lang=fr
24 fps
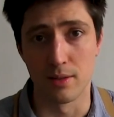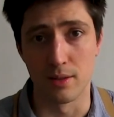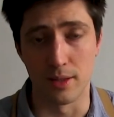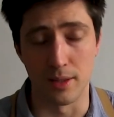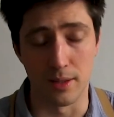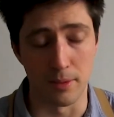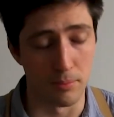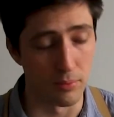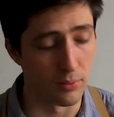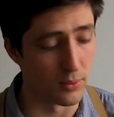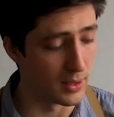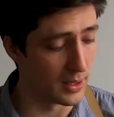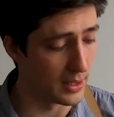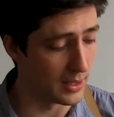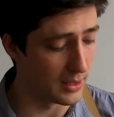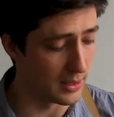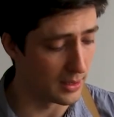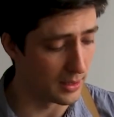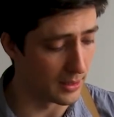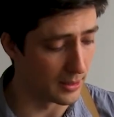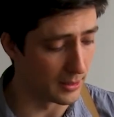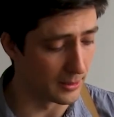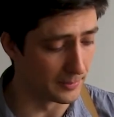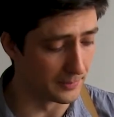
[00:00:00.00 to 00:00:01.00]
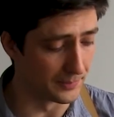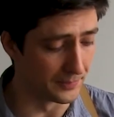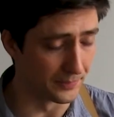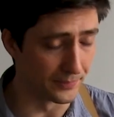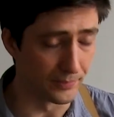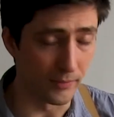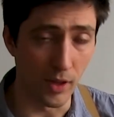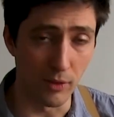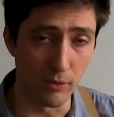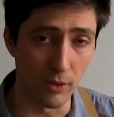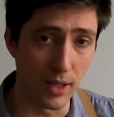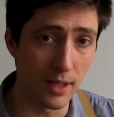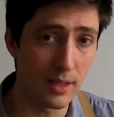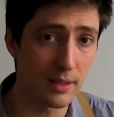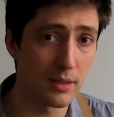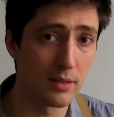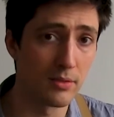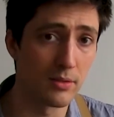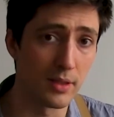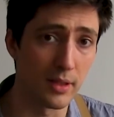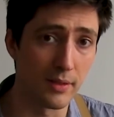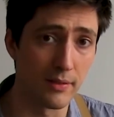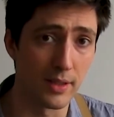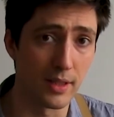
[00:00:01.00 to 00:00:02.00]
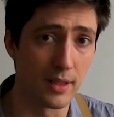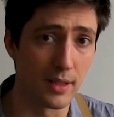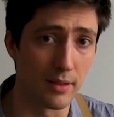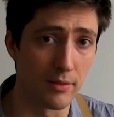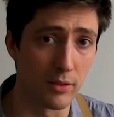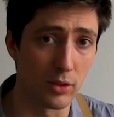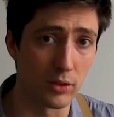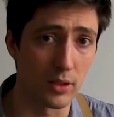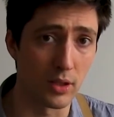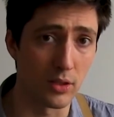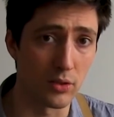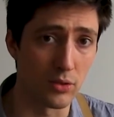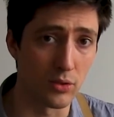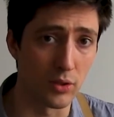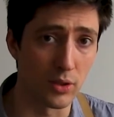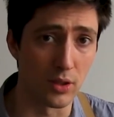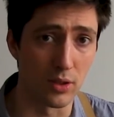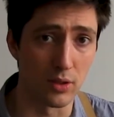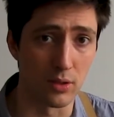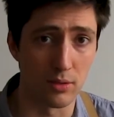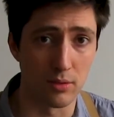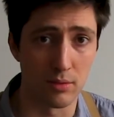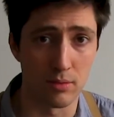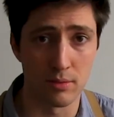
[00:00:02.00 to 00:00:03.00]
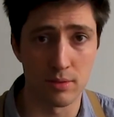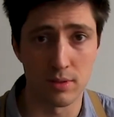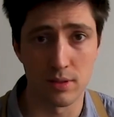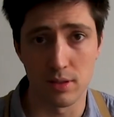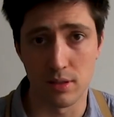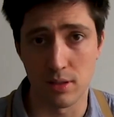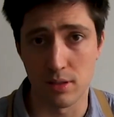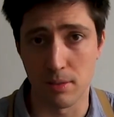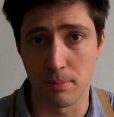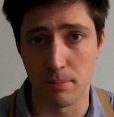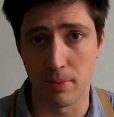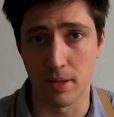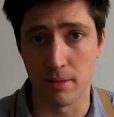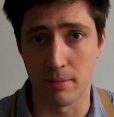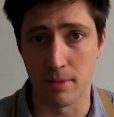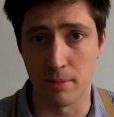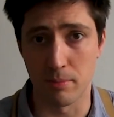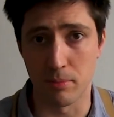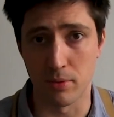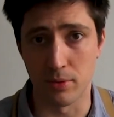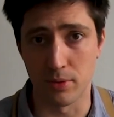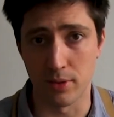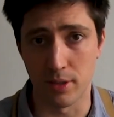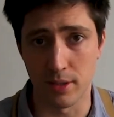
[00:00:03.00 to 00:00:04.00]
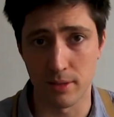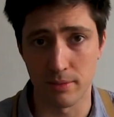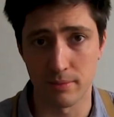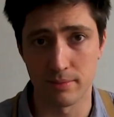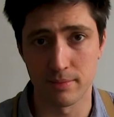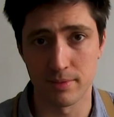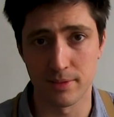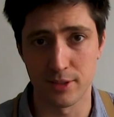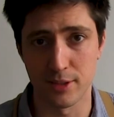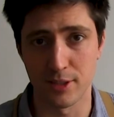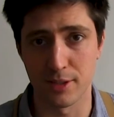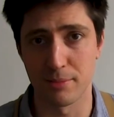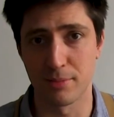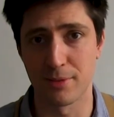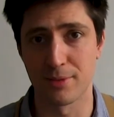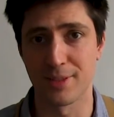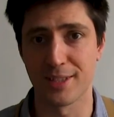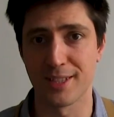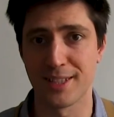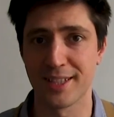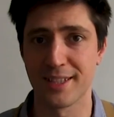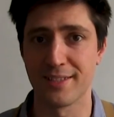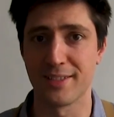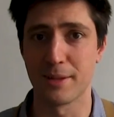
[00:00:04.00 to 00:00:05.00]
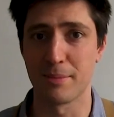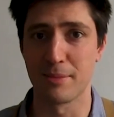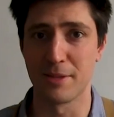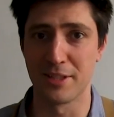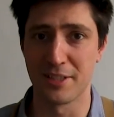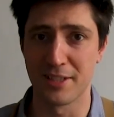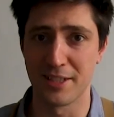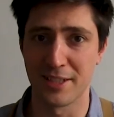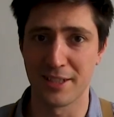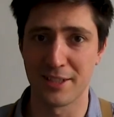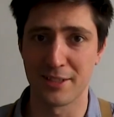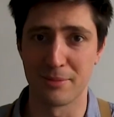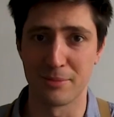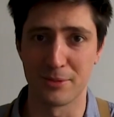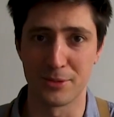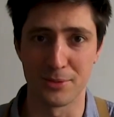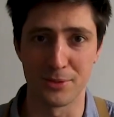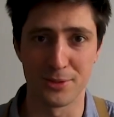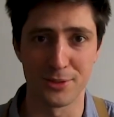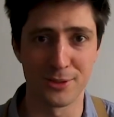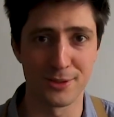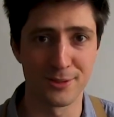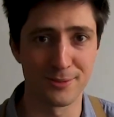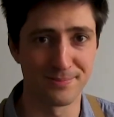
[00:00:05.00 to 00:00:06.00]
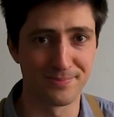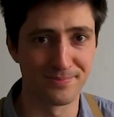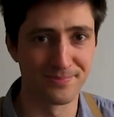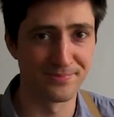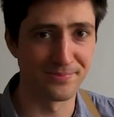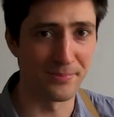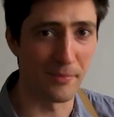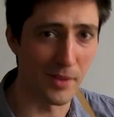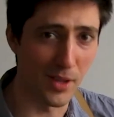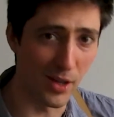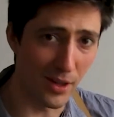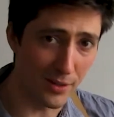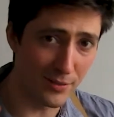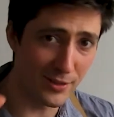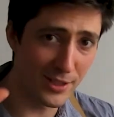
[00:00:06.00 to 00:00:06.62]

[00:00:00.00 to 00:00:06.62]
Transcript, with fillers: Et puis, euh, voilà, si vous avez davantage de questions, n'hésitez pas à me les poser. je répondrai avec plaisir, comme toujours. Au